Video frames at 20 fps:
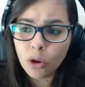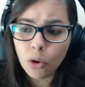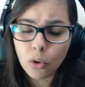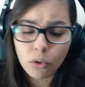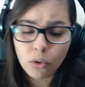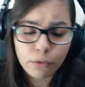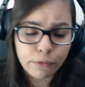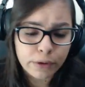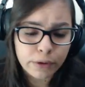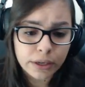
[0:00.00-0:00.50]
Cê é
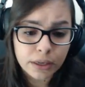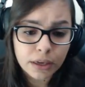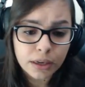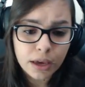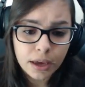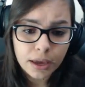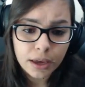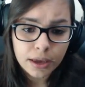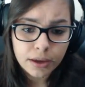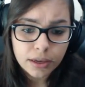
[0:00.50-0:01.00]
louco, fi.